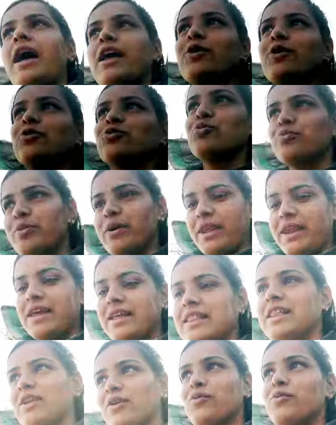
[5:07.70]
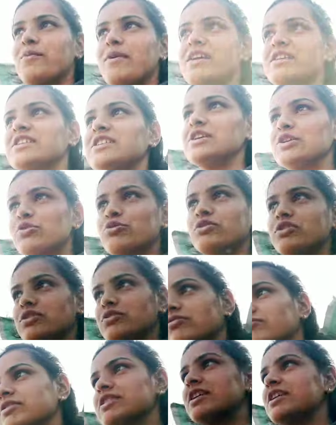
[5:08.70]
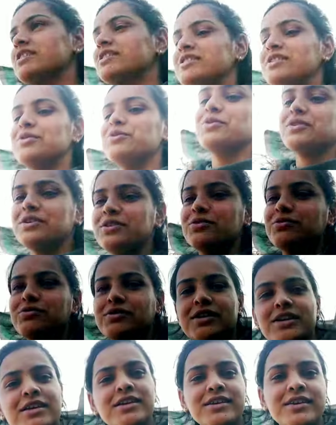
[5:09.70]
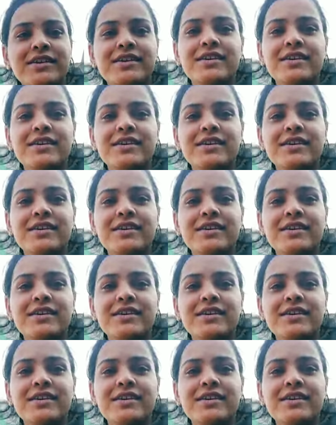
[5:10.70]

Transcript: आइयो तू पर तेरे को मैं ऐसी रोटी दूंगी ऐसी रोटी दूंगी